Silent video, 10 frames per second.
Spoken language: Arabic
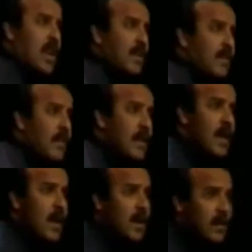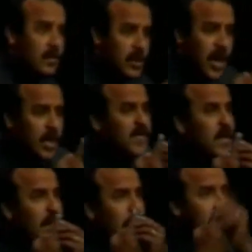دايرين تجي
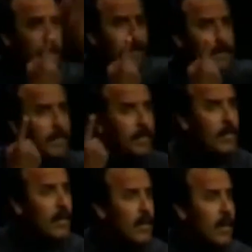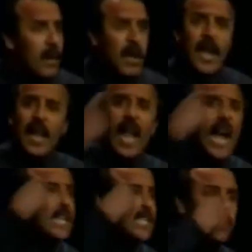صبعي انا
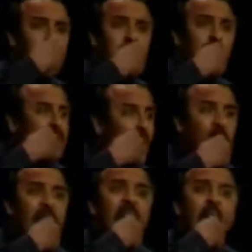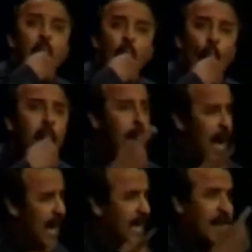يلا غادي صبعي نصو
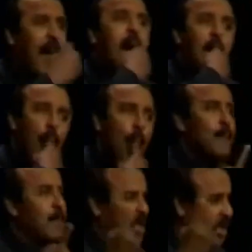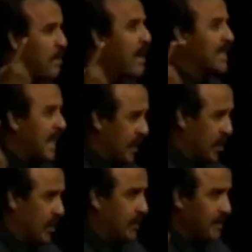بحال هنا زعما باش الدم ما
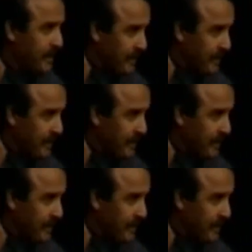يضيعش